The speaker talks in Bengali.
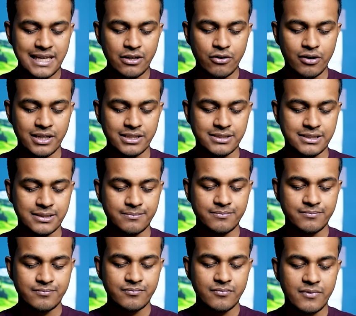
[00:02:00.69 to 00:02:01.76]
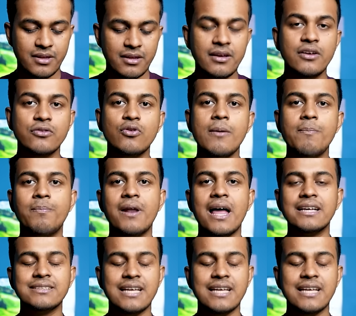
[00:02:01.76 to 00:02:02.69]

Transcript: আইকন আছে তো এই প্লাস